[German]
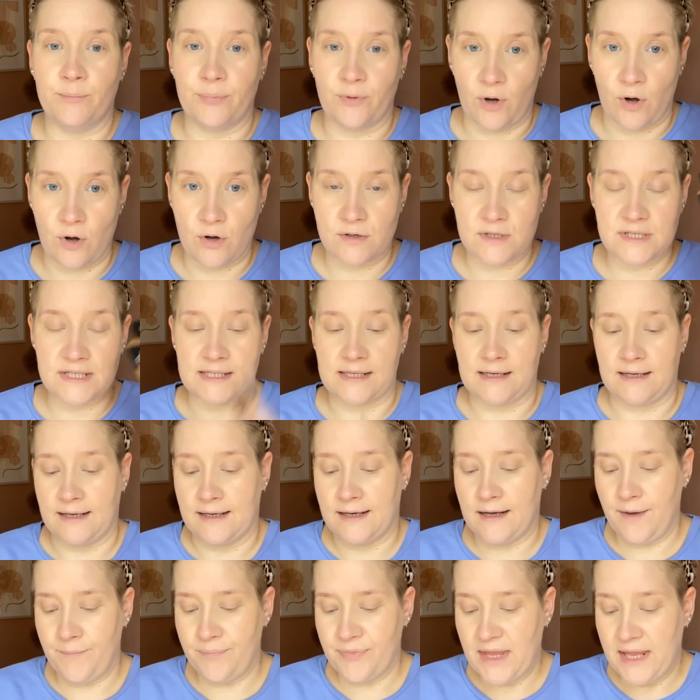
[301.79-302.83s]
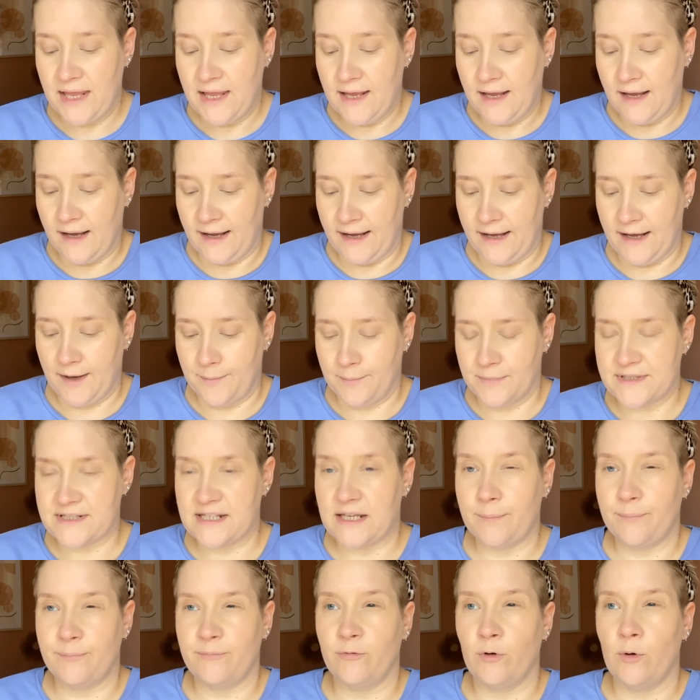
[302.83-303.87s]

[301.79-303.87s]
Bronzer. Ähm, es gibt